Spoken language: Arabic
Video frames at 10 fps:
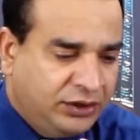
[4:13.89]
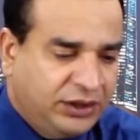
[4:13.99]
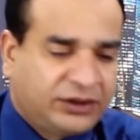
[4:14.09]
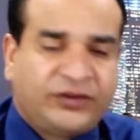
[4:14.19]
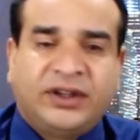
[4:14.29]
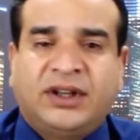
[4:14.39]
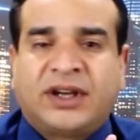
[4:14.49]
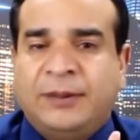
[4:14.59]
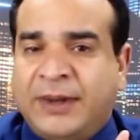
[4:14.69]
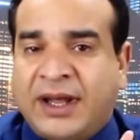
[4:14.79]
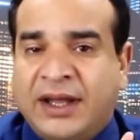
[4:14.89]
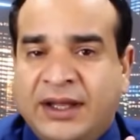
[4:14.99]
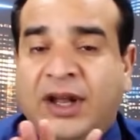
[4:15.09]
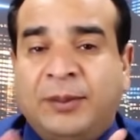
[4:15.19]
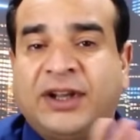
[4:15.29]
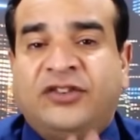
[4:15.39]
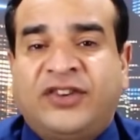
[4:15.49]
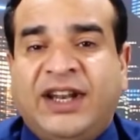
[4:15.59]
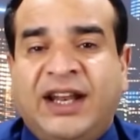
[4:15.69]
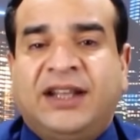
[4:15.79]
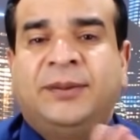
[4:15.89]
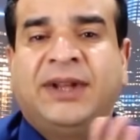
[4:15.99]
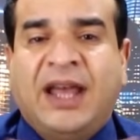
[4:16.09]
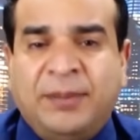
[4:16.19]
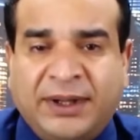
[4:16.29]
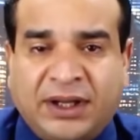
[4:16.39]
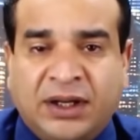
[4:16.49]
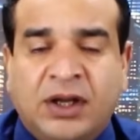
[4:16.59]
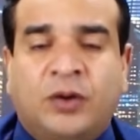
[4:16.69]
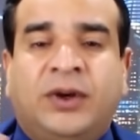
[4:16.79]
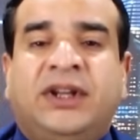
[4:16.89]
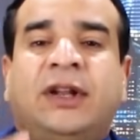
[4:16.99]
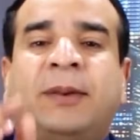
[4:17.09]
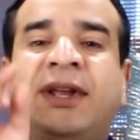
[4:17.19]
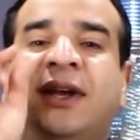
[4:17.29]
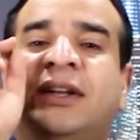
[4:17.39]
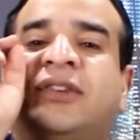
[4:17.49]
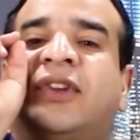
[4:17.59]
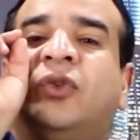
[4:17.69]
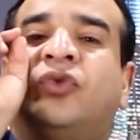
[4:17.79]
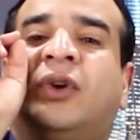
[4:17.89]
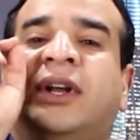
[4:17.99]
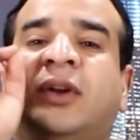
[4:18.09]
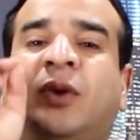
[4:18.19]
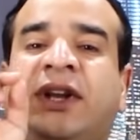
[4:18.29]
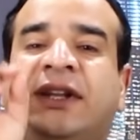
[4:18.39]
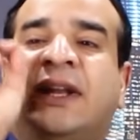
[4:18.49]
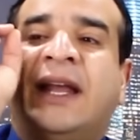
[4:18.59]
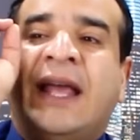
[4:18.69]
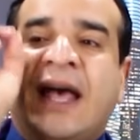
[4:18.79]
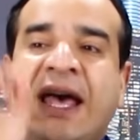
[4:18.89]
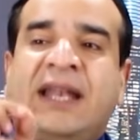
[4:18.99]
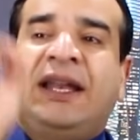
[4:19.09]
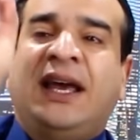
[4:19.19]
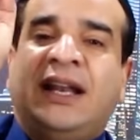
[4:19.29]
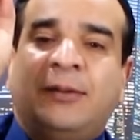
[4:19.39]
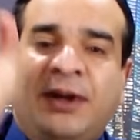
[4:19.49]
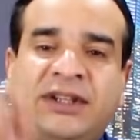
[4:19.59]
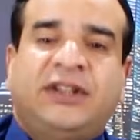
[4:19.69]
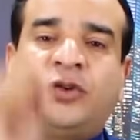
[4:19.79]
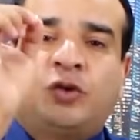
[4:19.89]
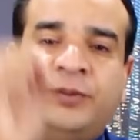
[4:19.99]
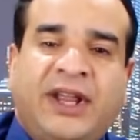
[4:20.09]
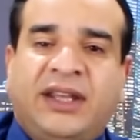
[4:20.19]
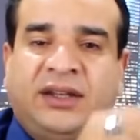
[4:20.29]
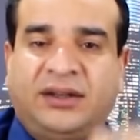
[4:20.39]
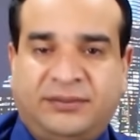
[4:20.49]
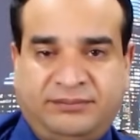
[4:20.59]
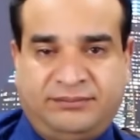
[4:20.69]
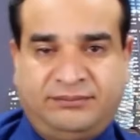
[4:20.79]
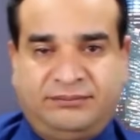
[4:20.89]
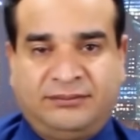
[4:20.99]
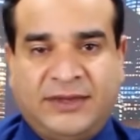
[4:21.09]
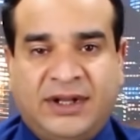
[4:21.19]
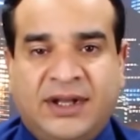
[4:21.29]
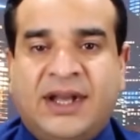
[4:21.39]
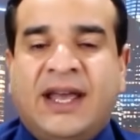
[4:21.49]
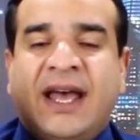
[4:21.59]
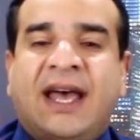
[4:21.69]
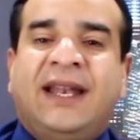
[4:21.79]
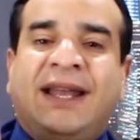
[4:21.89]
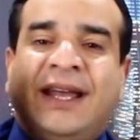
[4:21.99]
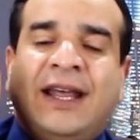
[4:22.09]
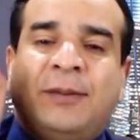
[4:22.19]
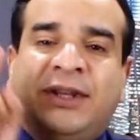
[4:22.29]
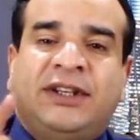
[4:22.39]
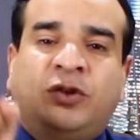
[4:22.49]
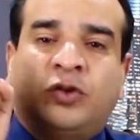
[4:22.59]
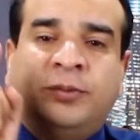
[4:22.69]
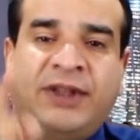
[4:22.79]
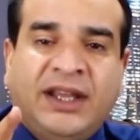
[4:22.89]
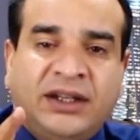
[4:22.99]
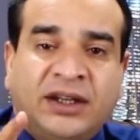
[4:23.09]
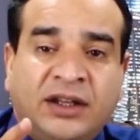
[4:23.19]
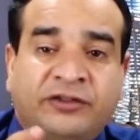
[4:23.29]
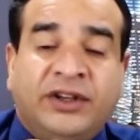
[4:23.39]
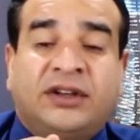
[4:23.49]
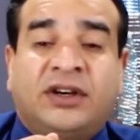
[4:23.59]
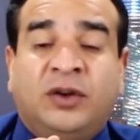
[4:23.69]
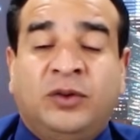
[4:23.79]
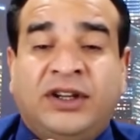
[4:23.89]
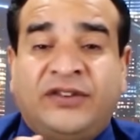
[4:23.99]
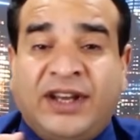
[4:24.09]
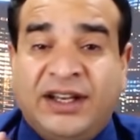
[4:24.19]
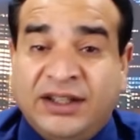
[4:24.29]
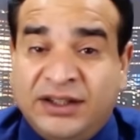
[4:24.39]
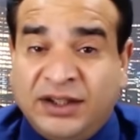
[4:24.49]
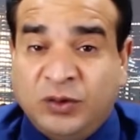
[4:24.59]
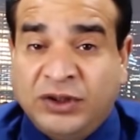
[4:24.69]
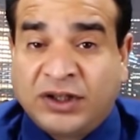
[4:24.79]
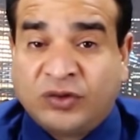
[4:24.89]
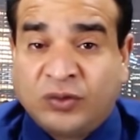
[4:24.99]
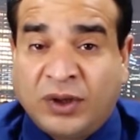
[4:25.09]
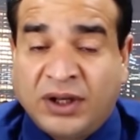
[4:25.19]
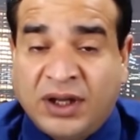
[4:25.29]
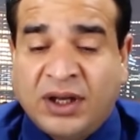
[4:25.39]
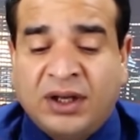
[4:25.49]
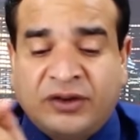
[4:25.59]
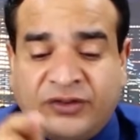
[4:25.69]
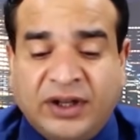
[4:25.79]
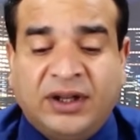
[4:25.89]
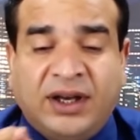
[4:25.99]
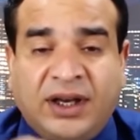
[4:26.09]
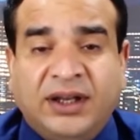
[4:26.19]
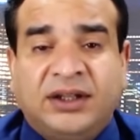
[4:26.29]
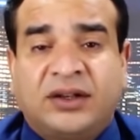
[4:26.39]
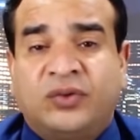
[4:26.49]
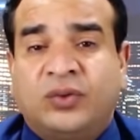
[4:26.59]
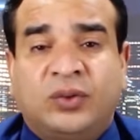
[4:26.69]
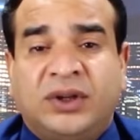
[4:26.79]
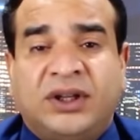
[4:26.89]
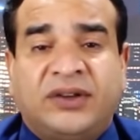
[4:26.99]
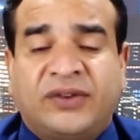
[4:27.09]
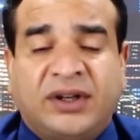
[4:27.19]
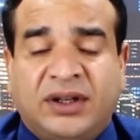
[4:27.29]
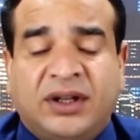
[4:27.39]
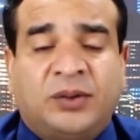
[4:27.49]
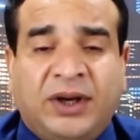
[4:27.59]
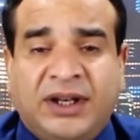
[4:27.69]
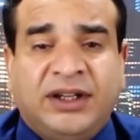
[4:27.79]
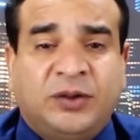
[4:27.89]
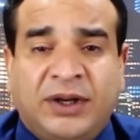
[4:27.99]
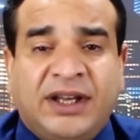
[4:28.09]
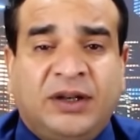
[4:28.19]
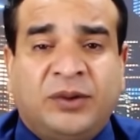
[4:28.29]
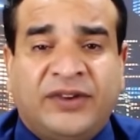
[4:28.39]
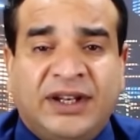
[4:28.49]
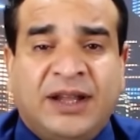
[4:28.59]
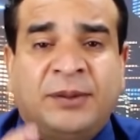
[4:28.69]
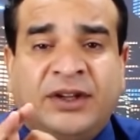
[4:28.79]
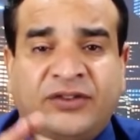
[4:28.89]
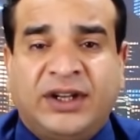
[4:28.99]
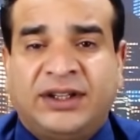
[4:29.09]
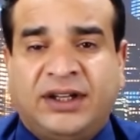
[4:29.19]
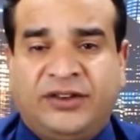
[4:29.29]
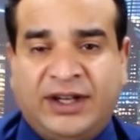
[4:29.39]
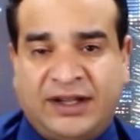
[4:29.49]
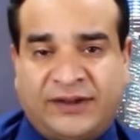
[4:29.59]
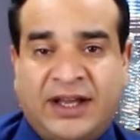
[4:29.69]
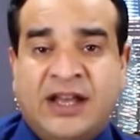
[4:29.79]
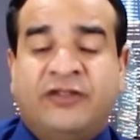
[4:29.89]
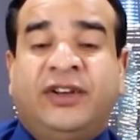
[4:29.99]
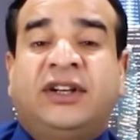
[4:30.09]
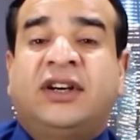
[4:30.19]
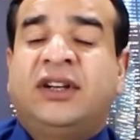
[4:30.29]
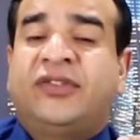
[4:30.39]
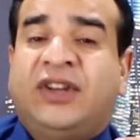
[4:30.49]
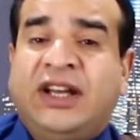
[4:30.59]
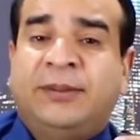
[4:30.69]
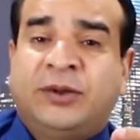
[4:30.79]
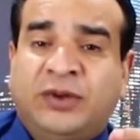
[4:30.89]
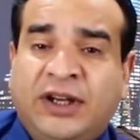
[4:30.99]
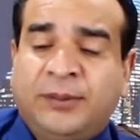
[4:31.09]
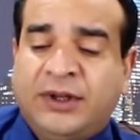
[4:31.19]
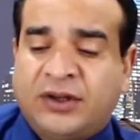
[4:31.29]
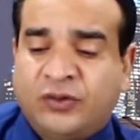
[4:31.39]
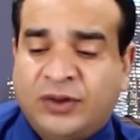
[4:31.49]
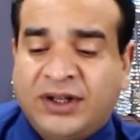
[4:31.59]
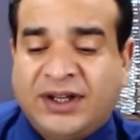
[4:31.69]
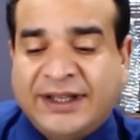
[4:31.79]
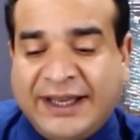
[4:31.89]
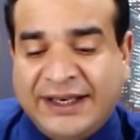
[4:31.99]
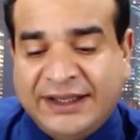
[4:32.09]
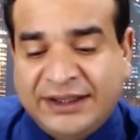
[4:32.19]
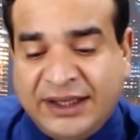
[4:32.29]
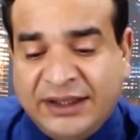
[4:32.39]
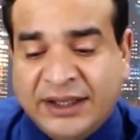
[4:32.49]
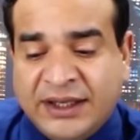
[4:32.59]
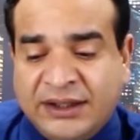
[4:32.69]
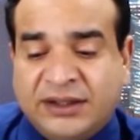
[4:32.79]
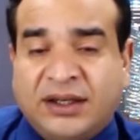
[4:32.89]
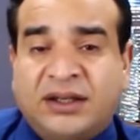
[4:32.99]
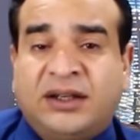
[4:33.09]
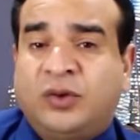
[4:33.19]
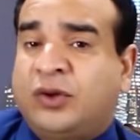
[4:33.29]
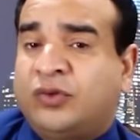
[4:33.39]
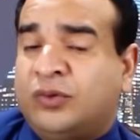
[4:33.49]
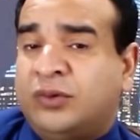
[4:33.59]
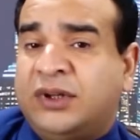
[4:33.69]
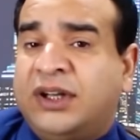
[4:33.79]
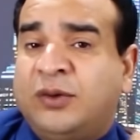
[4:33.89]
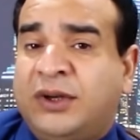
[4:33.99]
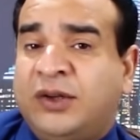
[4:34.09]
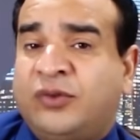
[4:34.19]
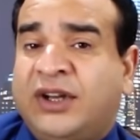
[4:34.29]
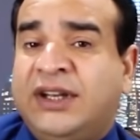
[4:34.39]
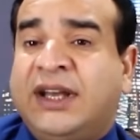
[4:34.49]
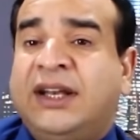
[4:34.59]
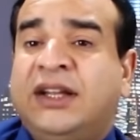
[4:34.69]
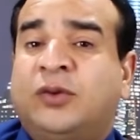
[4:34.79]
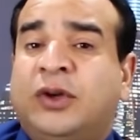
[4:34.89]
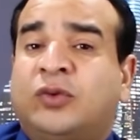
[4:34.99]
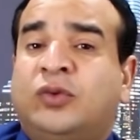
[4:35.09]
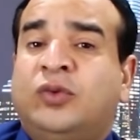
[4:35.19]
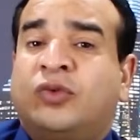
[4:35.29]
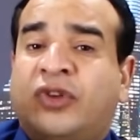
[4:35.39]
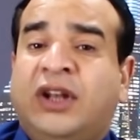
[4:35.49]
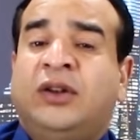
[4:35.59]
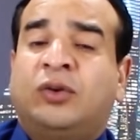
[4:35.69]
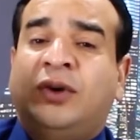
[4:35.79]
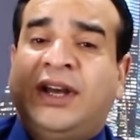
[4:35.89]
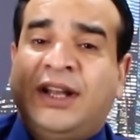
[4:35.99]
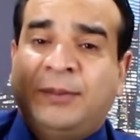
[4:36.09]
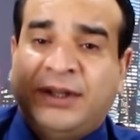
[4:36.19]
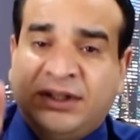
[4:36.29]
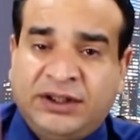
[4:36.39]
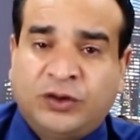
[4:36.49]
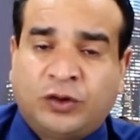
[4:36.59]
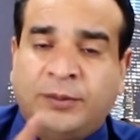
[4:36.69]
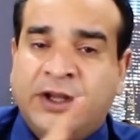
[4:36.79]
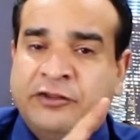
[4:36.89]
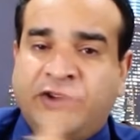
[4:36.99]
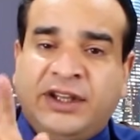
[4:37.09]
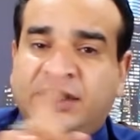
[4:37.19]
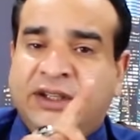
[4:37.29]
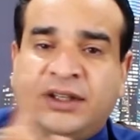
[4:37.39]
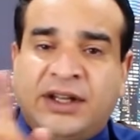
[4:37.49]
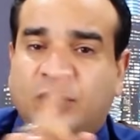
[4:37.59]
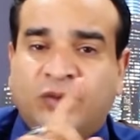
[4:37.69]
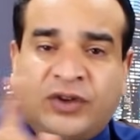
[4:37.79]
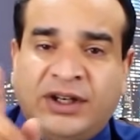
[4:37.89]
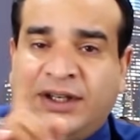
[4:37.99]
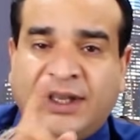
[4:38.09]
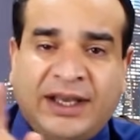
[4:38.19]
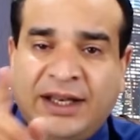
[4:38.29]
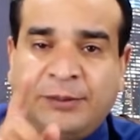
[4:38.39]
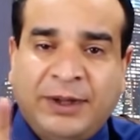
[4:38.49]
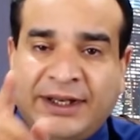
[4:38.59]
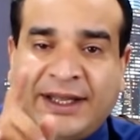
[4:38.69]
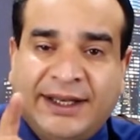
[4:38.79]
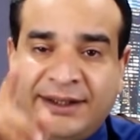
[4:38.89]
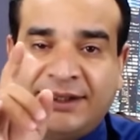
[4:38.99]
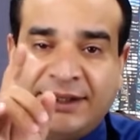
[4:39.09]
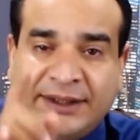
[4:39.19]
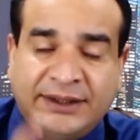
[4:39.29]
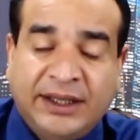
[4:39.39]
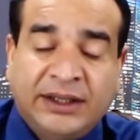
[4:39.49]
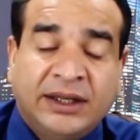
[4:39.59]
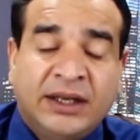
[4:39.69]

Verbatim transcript: يتصدق أم لا لا ما كانش يسأل حاجة من ده أبدا وإنما كان يسأل سؤالا واحدا هل على ميتكم دين هل على ميتكم دين فإن قالوا ليس عليه دين يا رسول الله صلى عليه رسول الله صلى الله عليه وآله وسلم صلاة الجنازة فإن قال الصحابة نعم يا رسول الله عليه دين يتأخر رسول الله ولا يصلي عليه ويقول صلوا على ميتكم فإني لا أصلي على من عليه دين